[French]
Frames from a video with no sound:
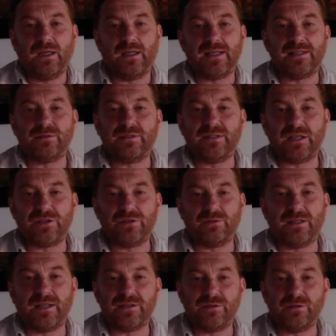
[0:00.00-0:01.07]
l'Association
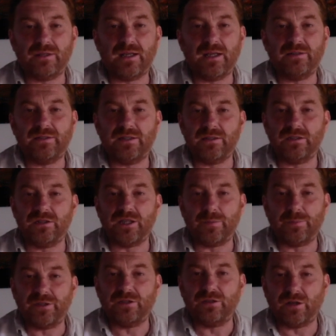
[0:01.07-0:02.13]
nationale des
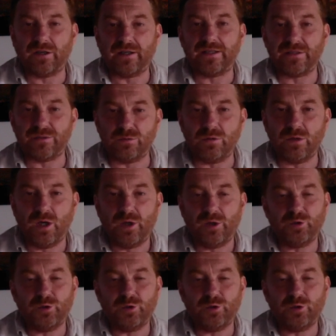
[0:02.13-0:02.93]
ITEP et de leur réseau